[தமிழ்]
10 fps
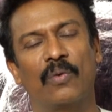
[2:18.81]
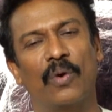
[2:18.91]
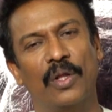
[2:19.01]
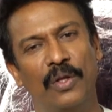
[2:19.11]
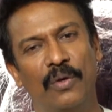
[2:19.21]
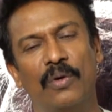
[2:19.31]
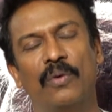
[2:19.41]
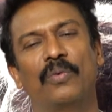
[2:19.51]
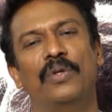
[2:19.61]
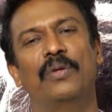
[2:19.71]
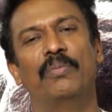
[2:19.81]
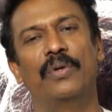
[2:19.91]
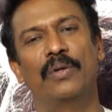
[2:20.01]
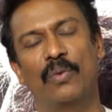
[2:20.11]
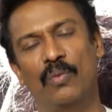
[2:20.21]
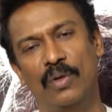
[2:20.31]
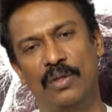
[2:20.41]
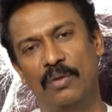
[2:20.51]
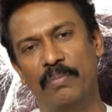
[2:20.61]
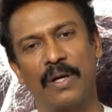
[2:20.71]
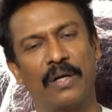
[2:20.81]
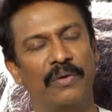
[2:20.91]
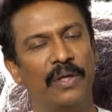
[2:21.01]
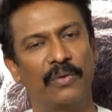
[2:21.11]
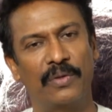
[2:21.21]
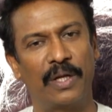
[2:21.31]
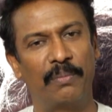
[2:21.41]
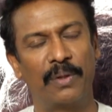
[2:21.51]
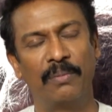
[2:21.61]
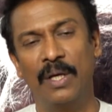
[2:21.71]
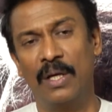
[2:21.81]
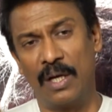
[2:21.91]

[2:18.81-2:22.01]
குழந்தையோடு கூட்டிகிட்டு போய் ஒவ்வொருத்தரும் பார்க்க வேண்டிய ஒரு திரைப்படம்